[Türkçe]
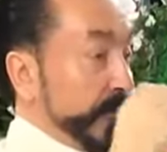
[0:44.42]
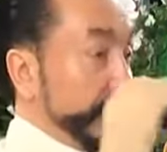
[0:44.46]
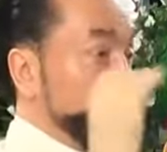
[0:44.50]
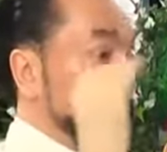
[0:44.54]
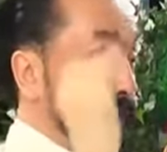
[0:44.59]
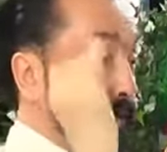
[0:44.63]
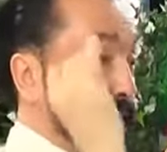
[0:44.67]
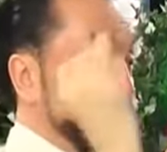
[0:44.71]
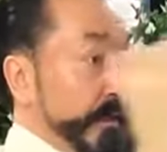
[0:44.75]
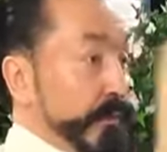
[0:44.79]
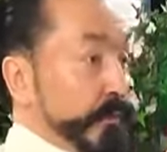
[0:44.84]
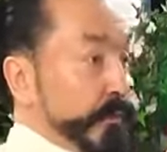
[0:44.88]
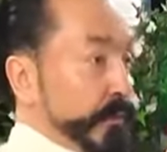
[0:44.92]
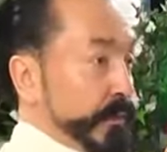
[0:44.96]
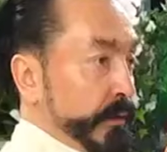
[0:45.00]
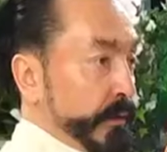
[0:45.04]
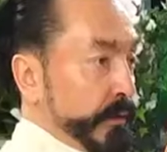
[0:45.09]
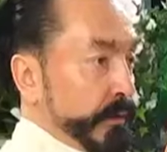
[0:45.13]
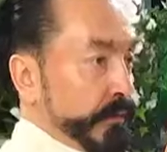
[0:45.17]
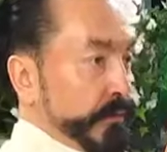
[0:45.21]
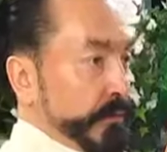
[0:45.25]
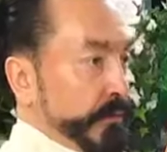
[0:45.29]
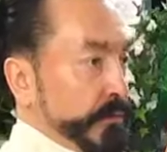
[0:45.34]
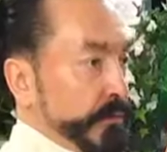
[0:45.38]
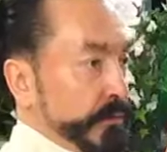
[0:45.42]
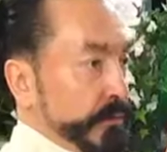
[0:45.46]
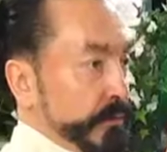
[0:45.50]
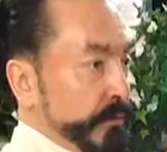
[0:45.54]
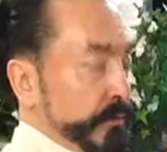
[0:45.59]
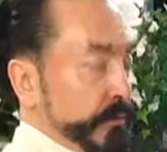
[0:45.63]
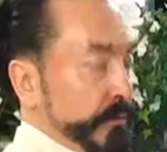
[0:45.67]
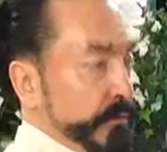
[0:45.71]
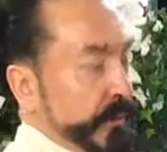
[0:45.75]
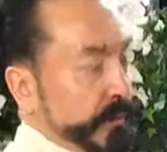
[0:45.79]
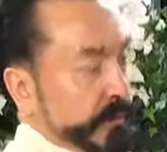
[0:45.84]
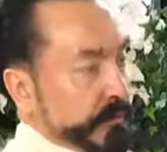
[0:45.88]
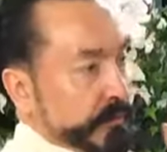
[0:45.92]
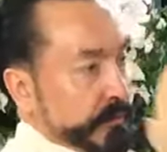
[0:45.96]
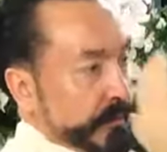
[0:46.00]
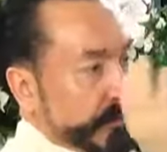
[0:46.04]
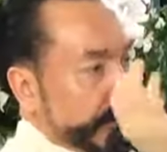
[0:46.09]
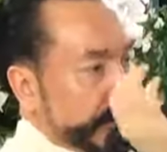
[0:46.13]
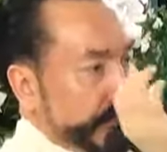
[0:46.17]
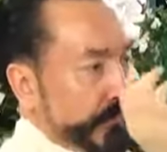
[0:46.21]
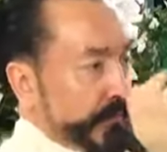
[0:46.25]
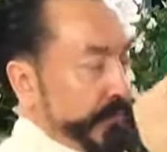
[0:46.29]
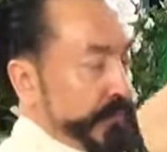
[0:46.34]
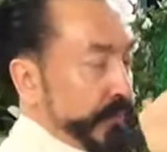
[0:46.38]
Dikey olarak vuruyorsun veyahut
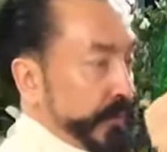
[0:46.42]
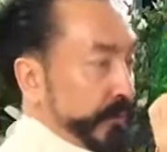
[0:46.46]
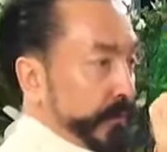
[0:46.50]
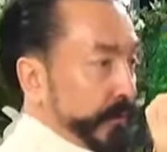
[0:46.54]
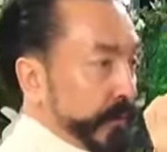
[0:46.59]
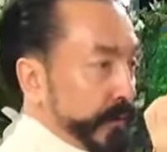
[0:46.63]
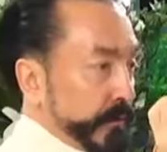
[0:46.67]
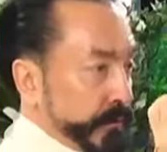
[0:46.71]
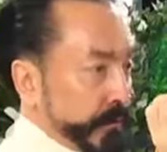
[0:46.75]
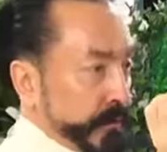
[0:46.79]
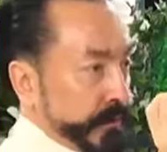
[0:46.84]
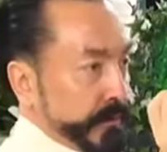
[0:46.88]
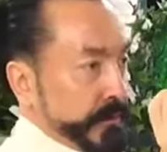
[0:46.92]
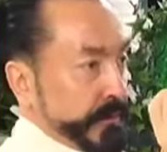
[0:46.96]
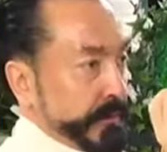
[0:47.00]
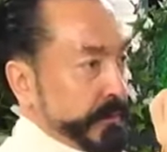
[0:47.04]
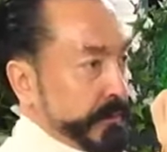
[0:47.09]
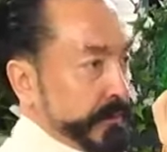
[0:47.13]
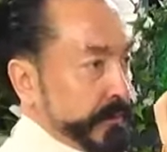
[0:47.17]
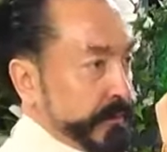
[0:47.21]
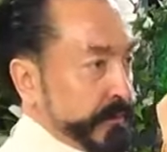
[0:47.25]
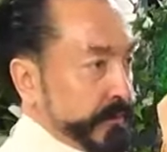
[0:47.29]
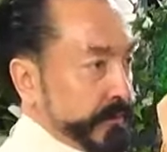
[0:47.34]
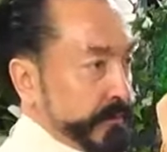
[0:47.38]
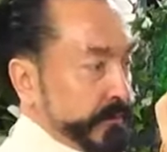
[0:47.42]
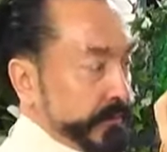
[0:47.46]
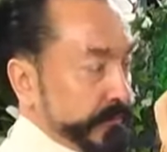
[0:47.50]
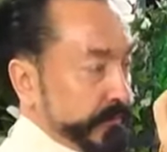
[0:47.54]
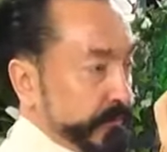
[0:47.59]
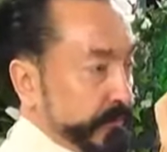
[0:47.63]
hafif yatay vurabilirsin.